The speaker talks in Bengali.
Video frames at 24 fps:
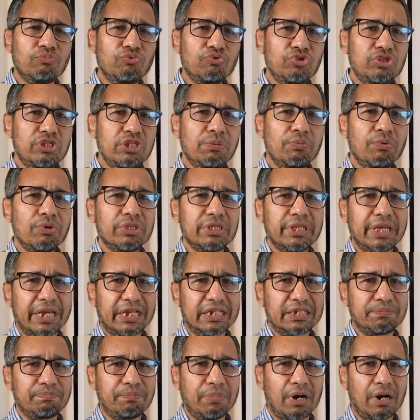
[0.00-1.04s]
বুদ্ধিমত্তা
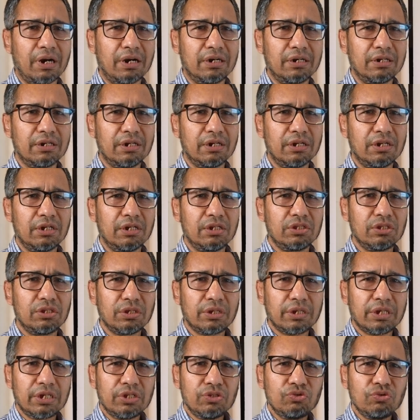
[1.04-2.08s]
এক্সপার্ট
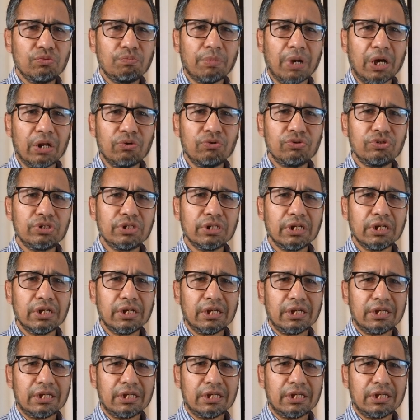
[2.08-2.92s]
তো কিন্তু মানুষ